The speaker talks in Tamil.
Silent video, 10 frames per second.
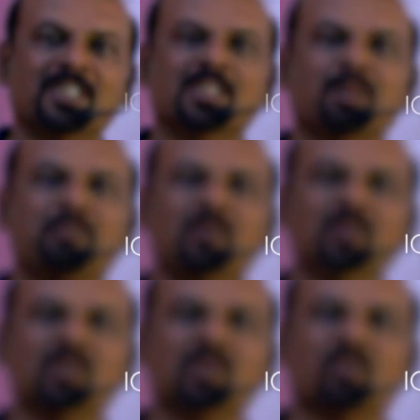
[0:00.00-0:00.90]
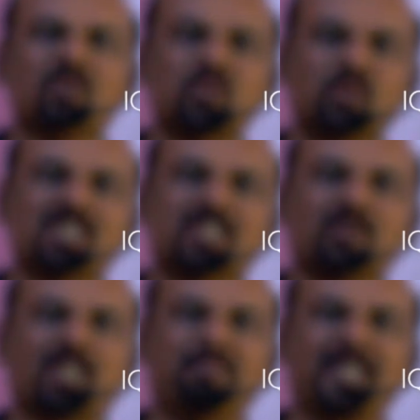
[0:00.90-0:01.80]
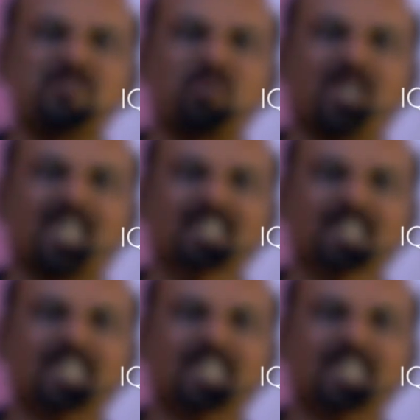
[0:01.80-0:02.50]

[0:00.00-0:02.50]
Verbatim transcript: வந்ததுக்கப்புறம் ஒரு ஸ்டூடெண்ட் ஒரு கம்ப்ளைண்ட் சொன்னாங்க